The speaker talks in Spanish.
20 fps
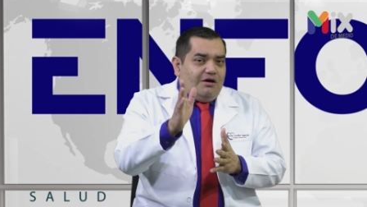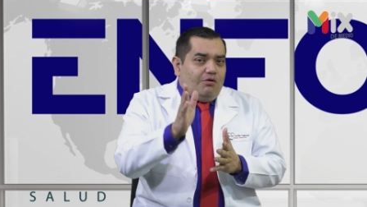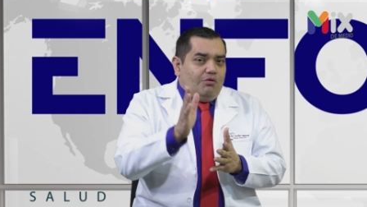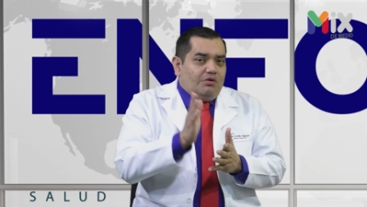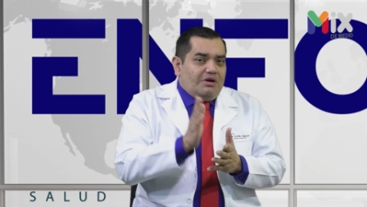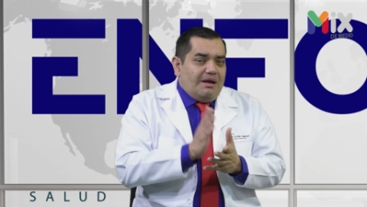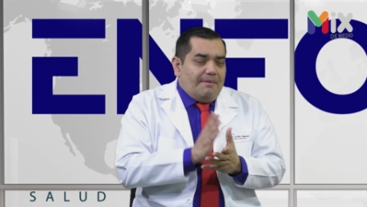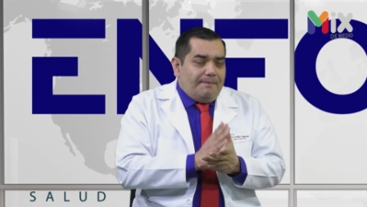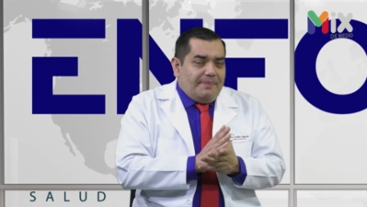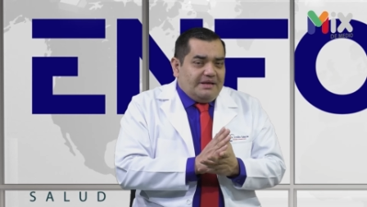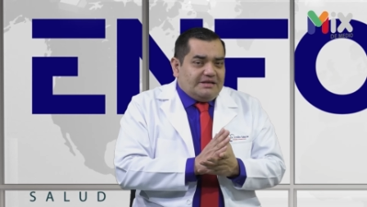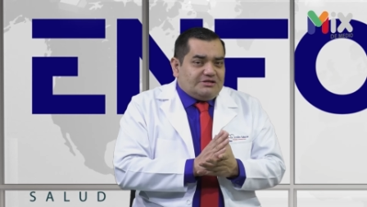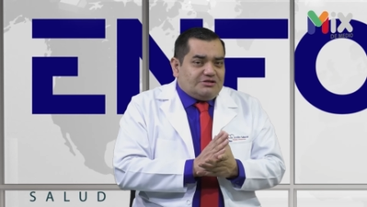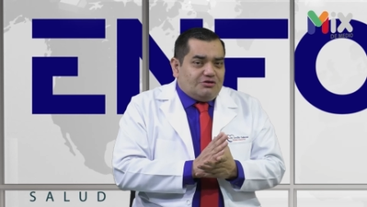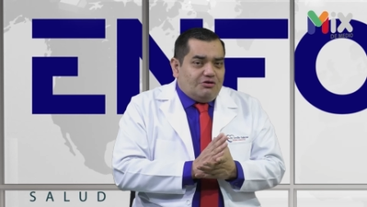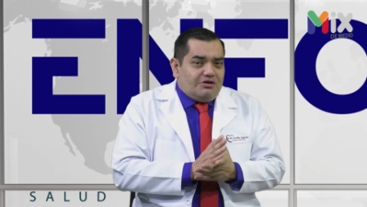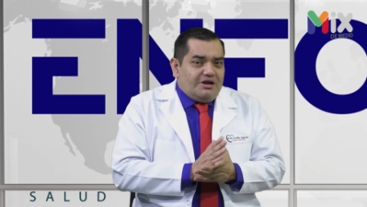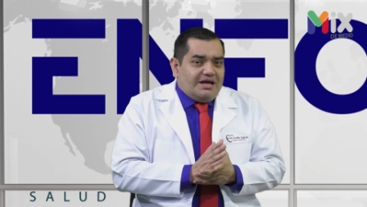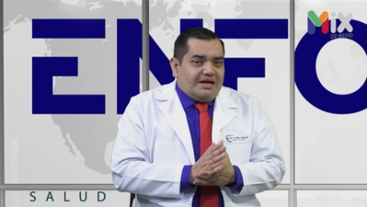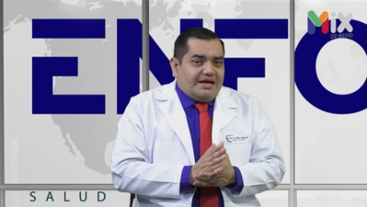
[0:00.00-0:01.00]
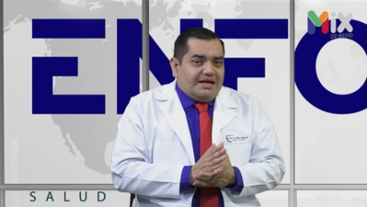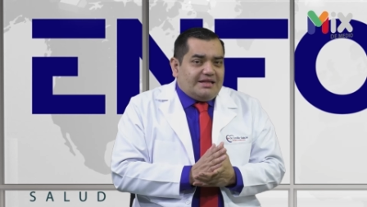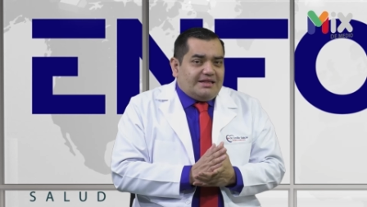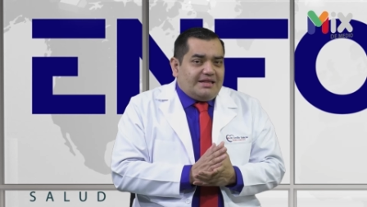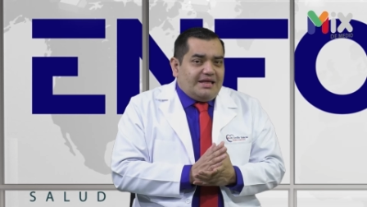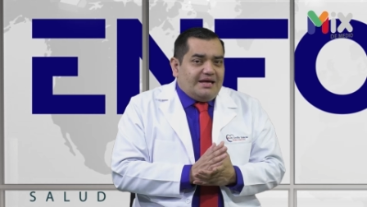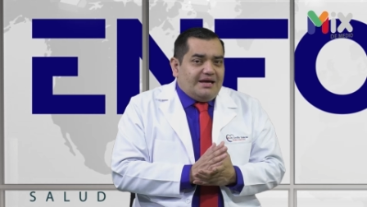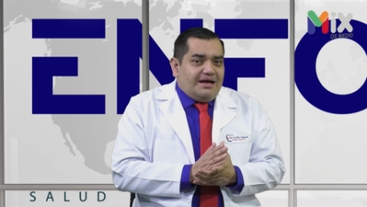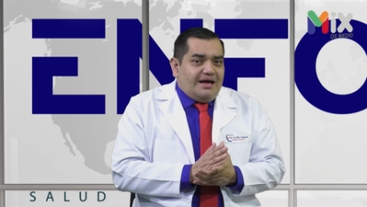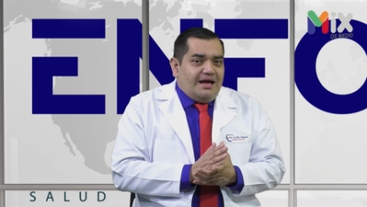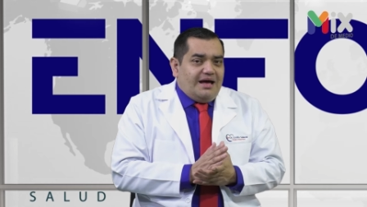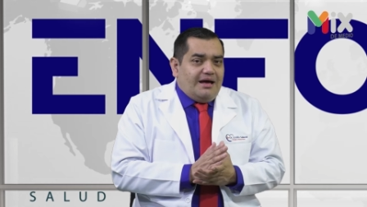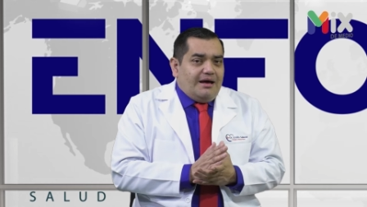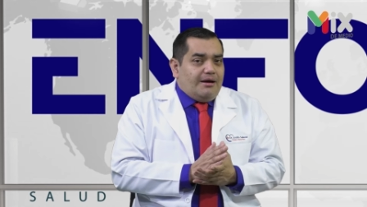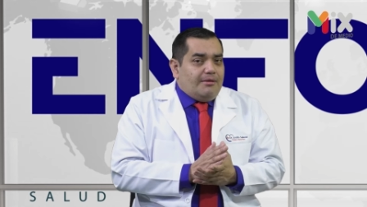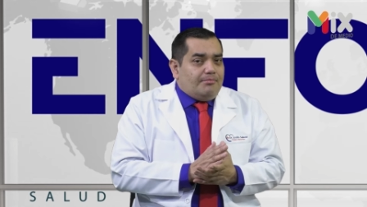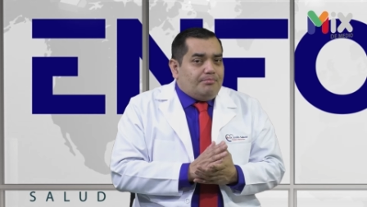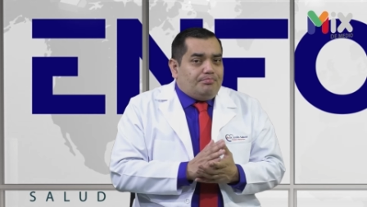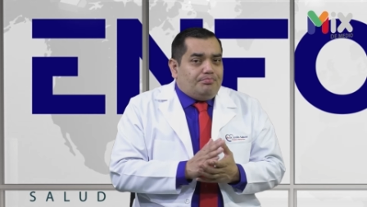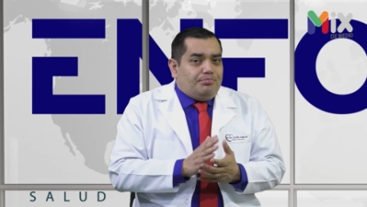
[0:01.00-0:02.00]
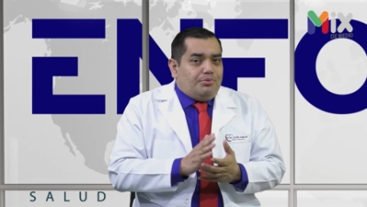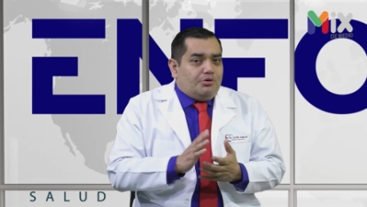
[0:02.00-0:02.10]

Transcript: una persona que tenga,